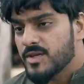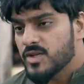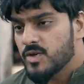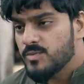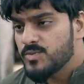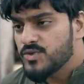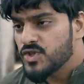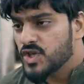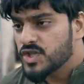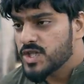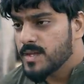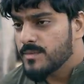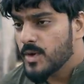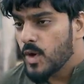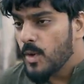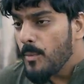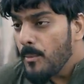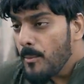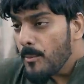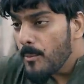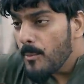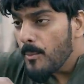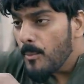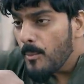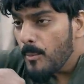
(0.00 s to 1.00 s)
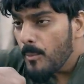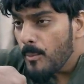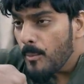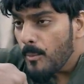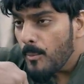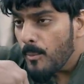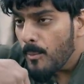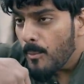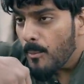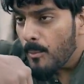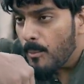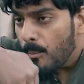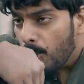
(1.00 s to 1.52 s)
में तुम चौथे में तुम
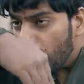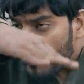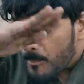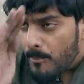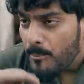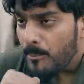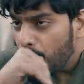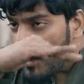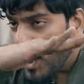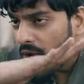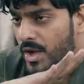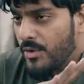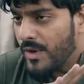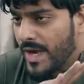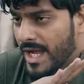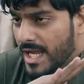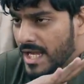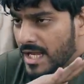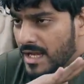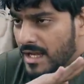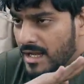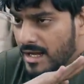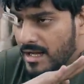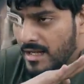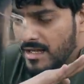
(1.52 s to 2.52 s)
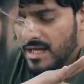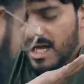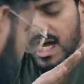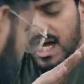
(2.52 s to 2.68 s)
ऑयल हाँ।